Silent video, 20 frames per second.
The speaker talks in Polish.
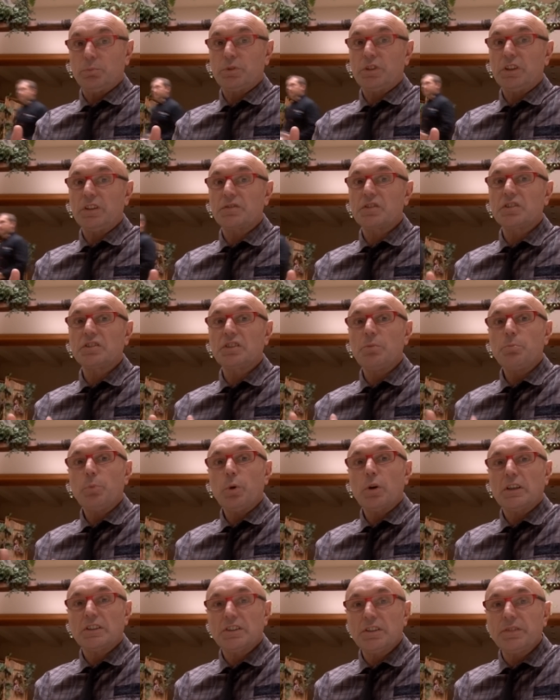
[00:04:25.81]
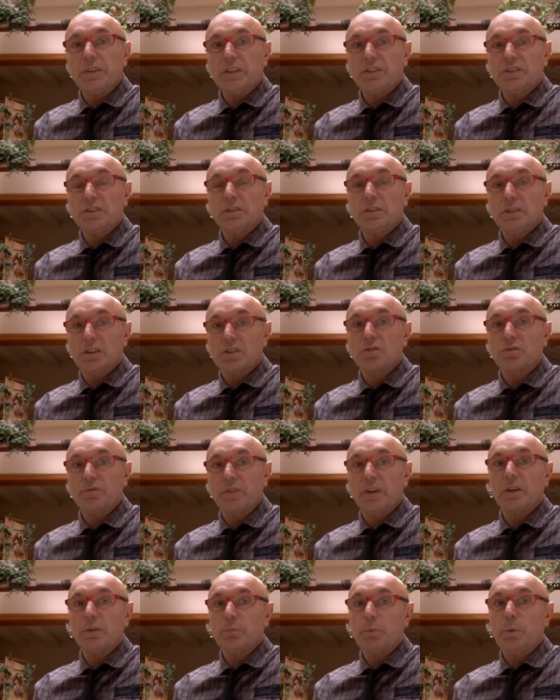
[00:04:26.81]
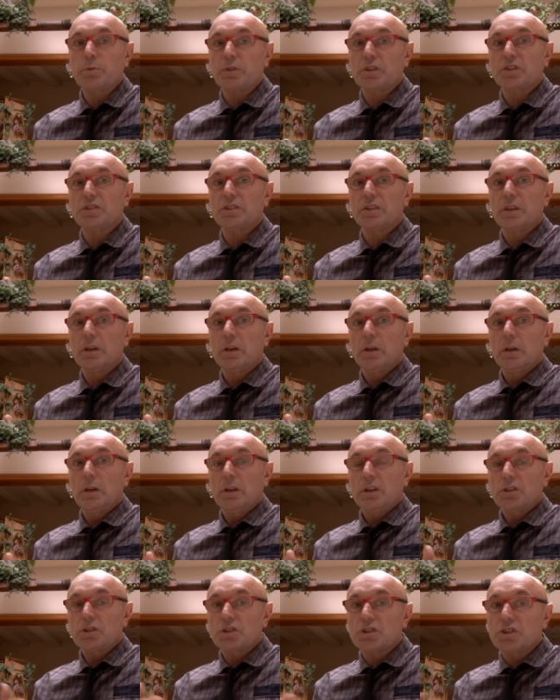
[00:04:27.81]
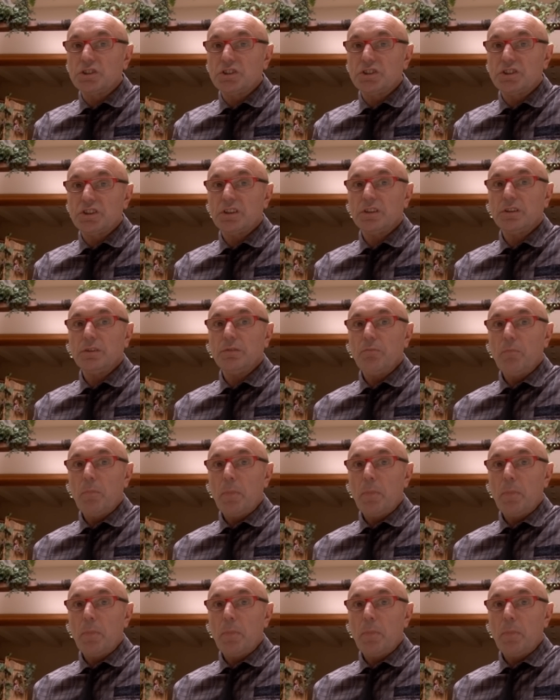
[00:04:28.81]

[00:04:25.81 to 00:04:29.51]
przede wszystkim pokazywać naszą wiarę poprzez życie,